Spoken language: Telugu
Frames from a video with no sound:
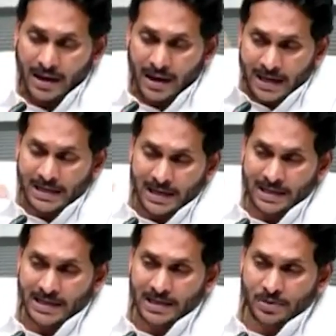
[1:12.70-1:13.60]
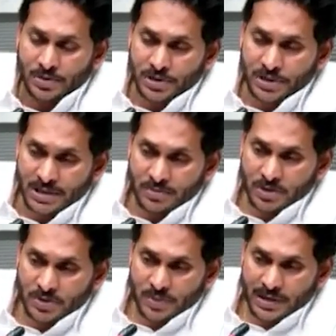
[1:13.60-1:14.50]
కలెక్టర్ల దగ్గర నుంచి
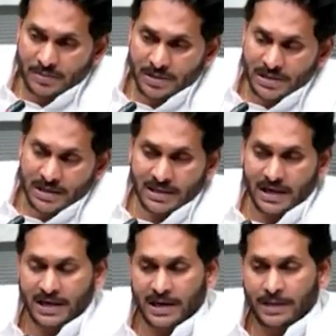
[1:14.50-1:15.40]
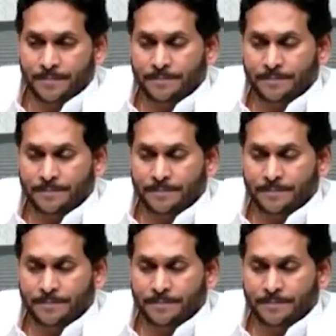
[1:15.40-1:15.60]
మున్సిపల్ కమిషనర్ల దాకా